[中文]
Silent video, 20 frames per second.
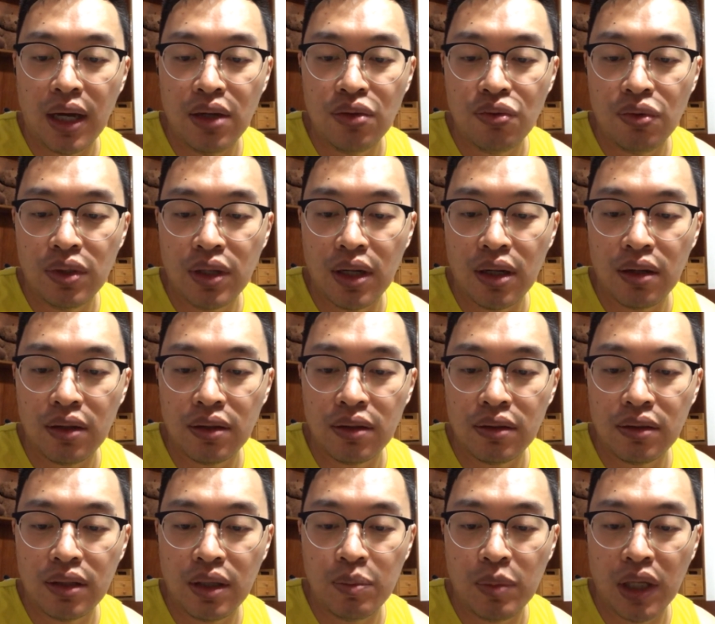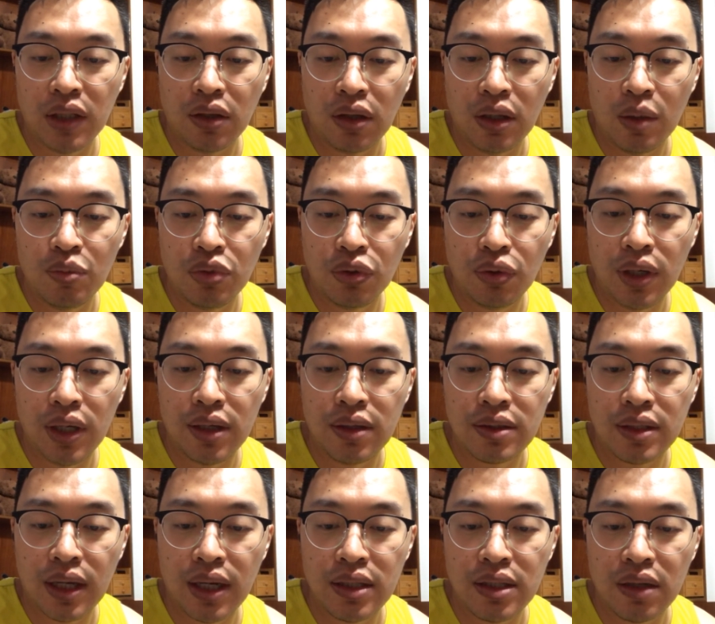军的地面导弹部队
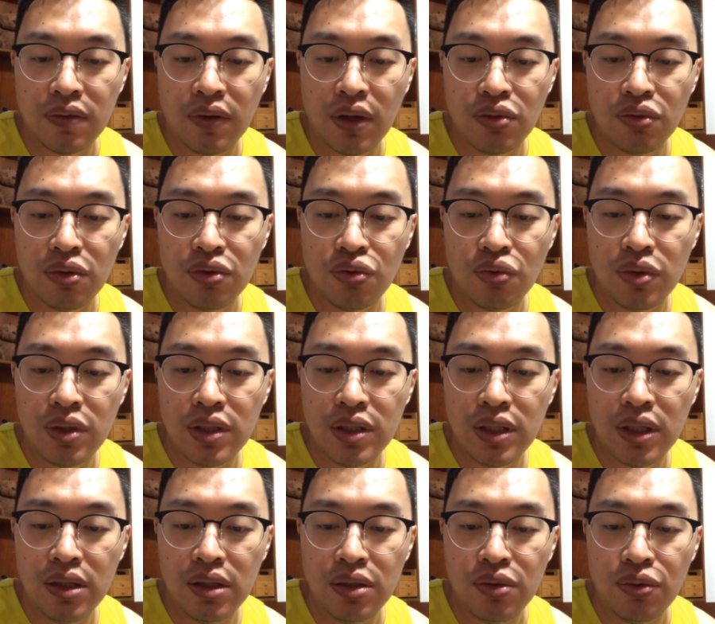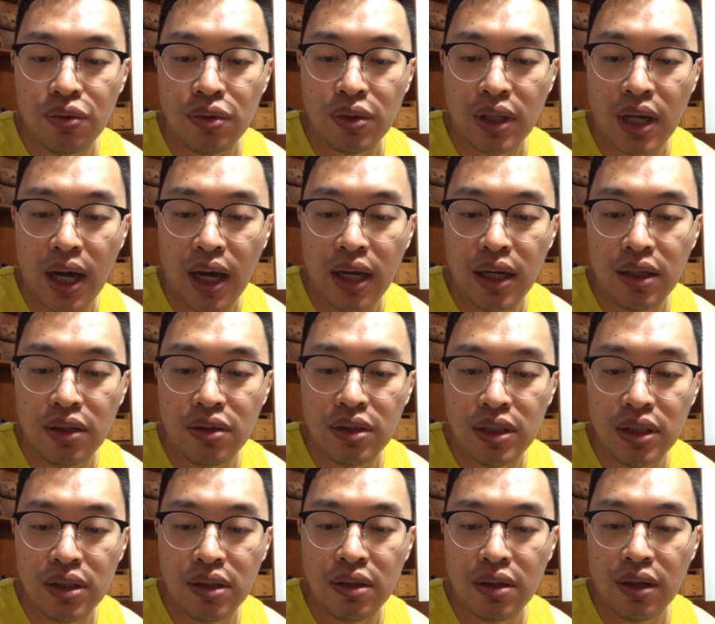在解放军军机与台
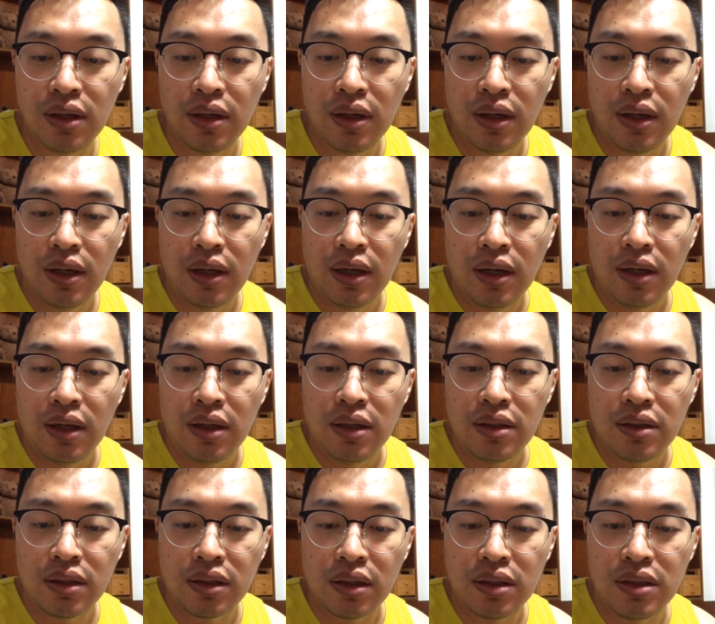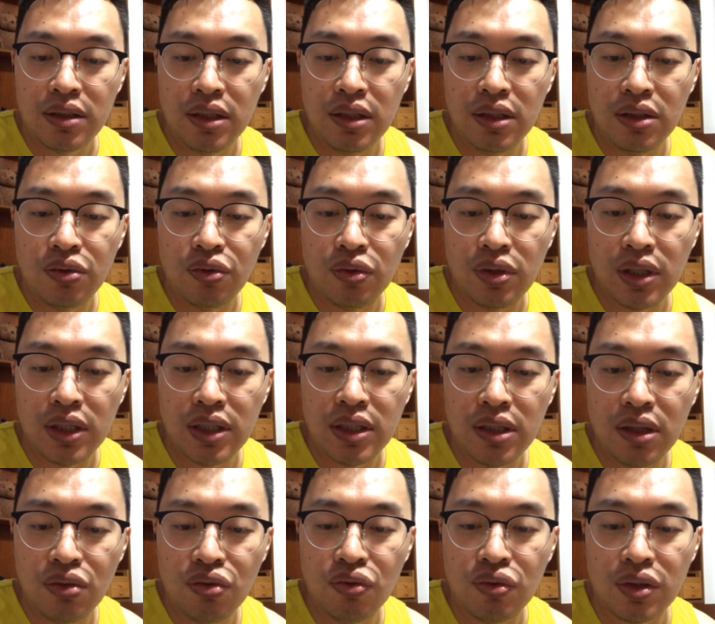机这个近距离
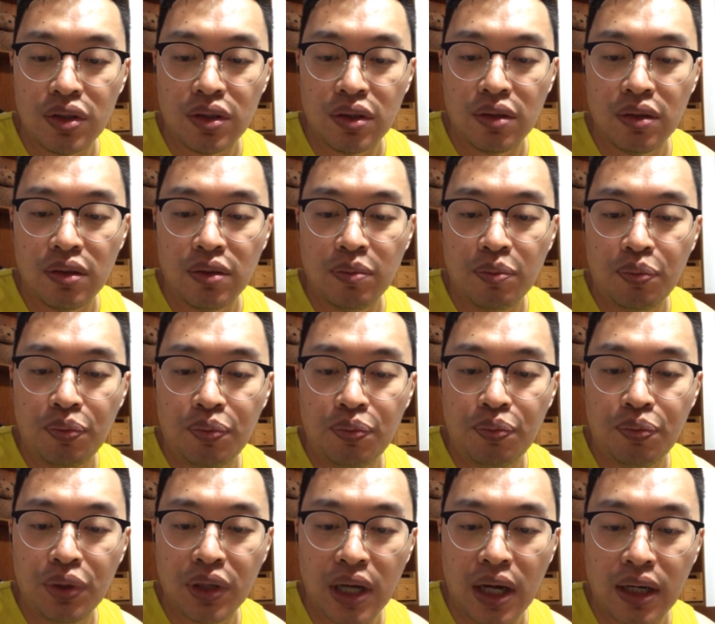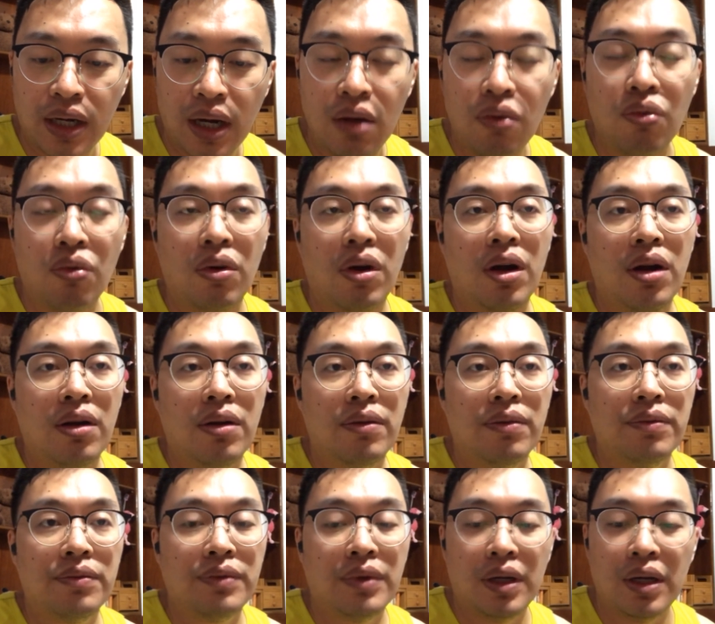接触时不敢开火
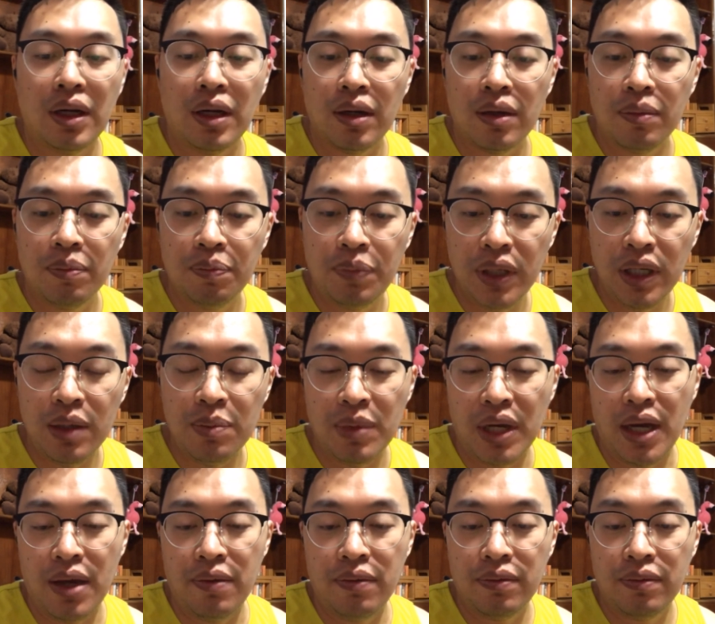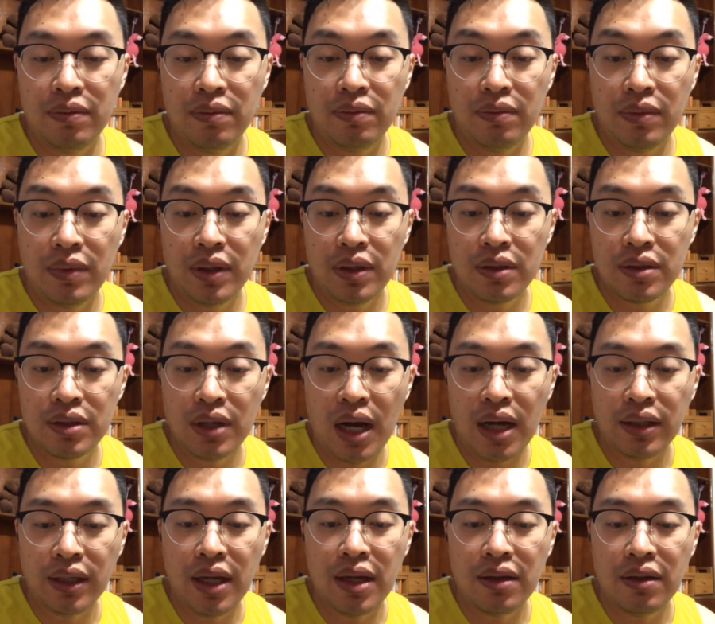啊，避免炸
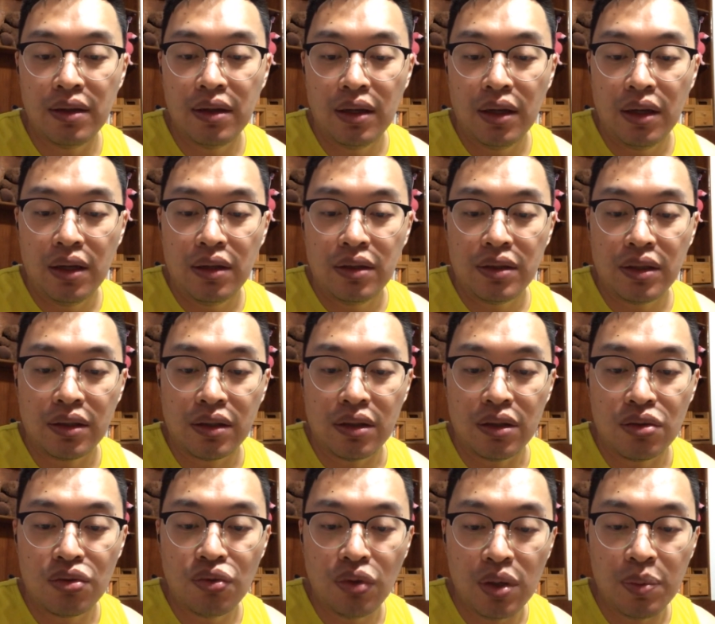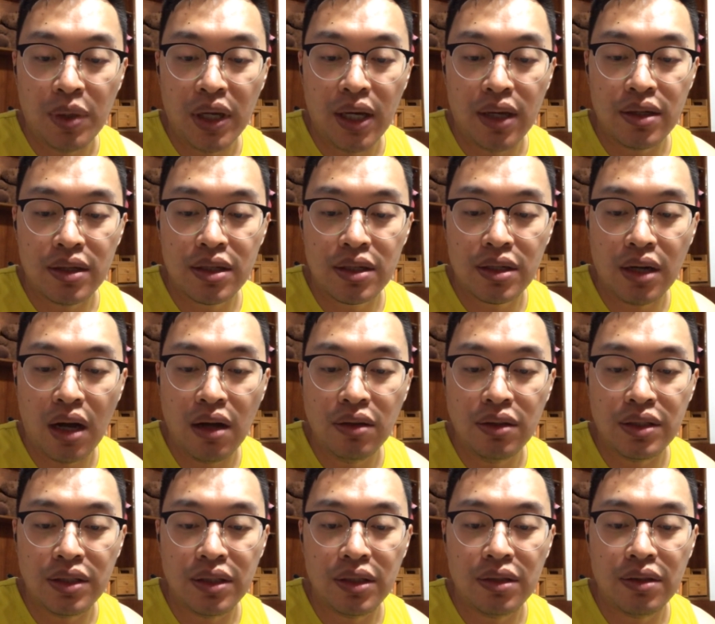弹这个碎片伤
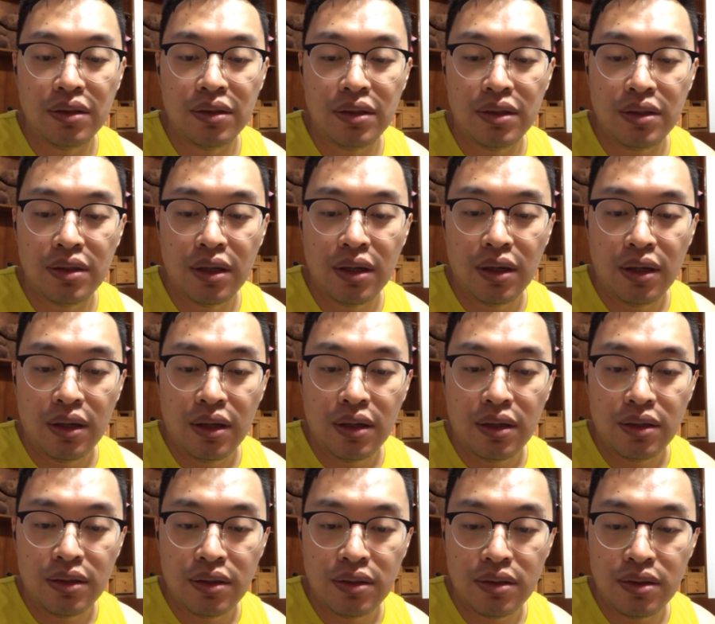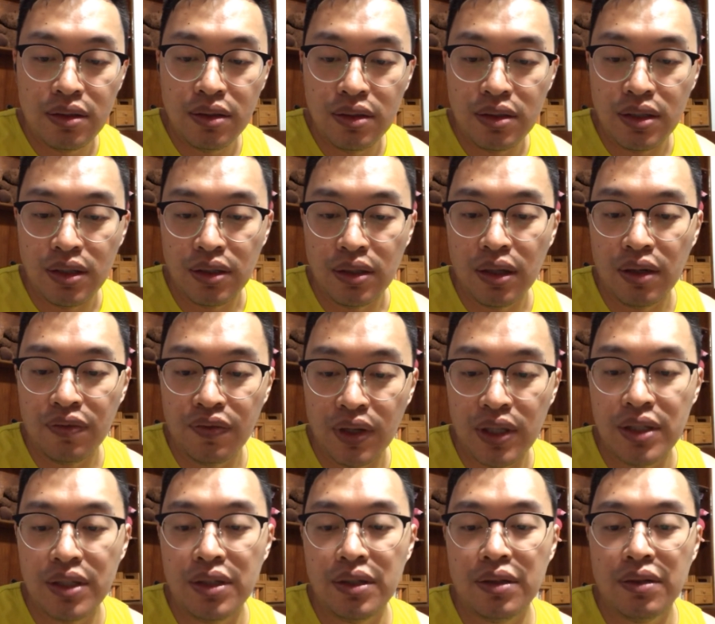及自己的飞
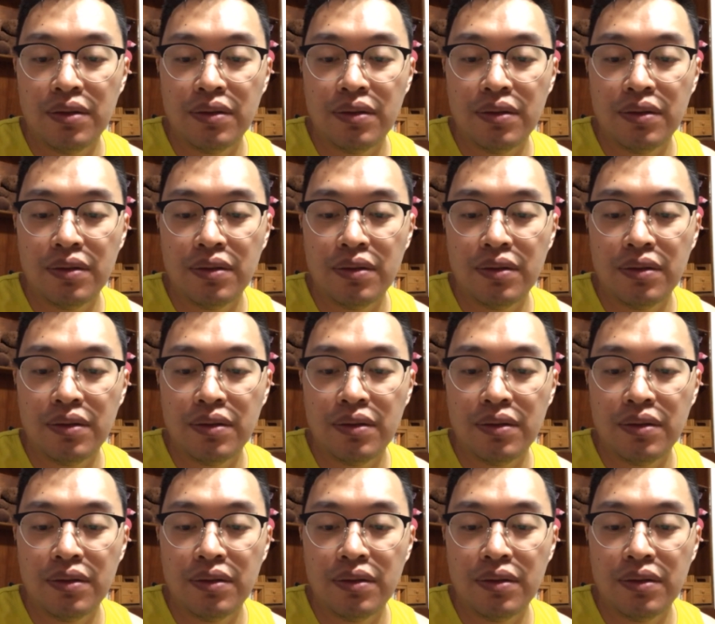机。